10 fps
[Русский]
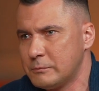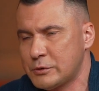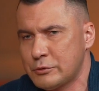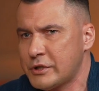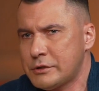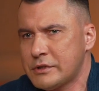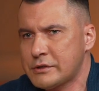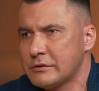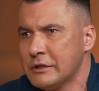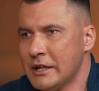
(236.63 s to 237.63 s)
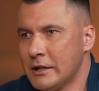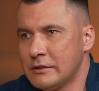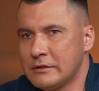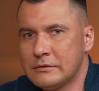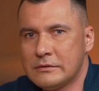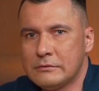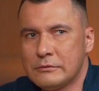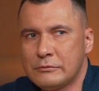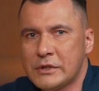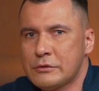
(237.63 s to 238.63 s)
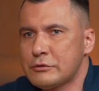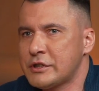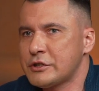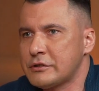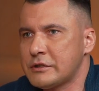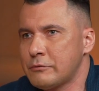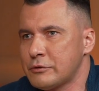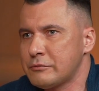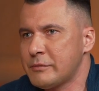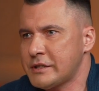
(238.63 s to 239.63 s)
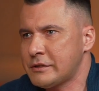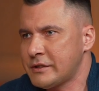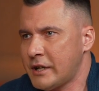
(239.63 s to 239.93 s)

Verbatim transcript: слушайте, у нас, э, у нас уже даже того же маэстро